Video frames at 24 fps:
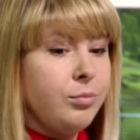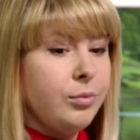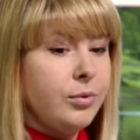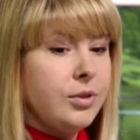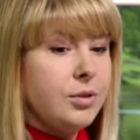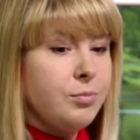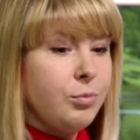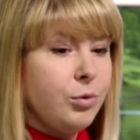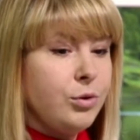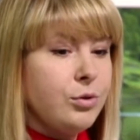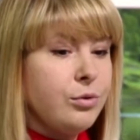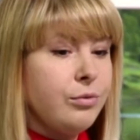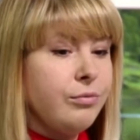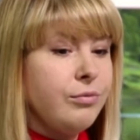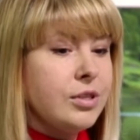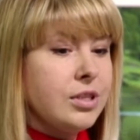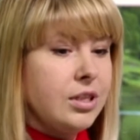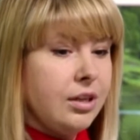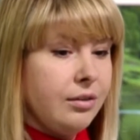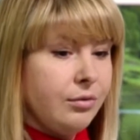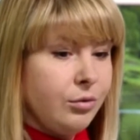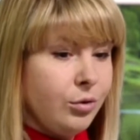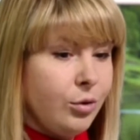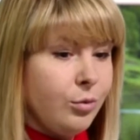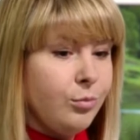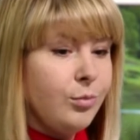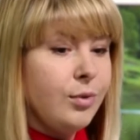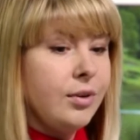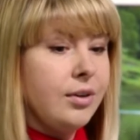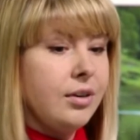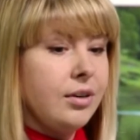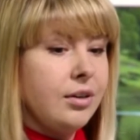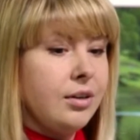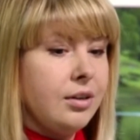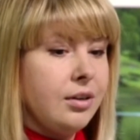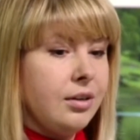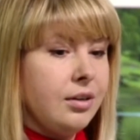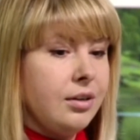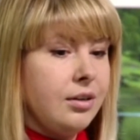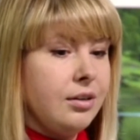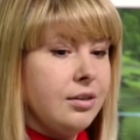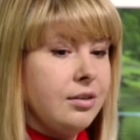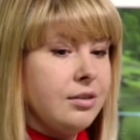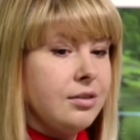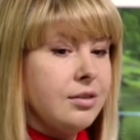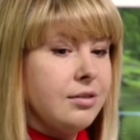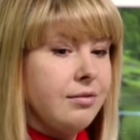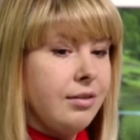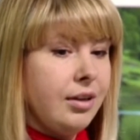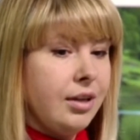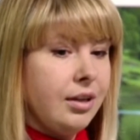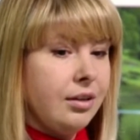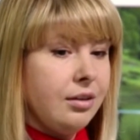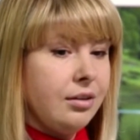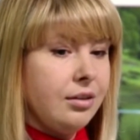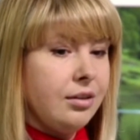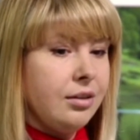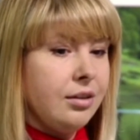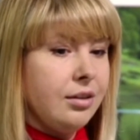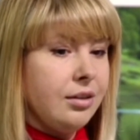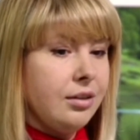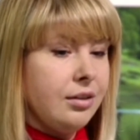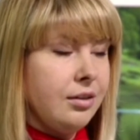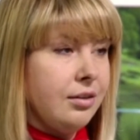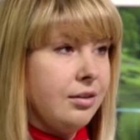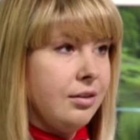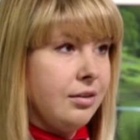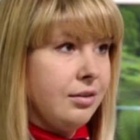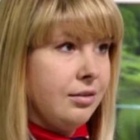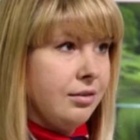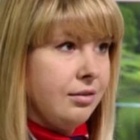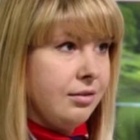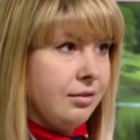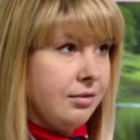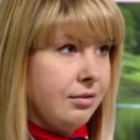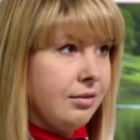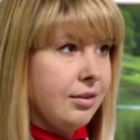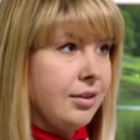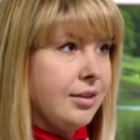используем в основном а, своих а,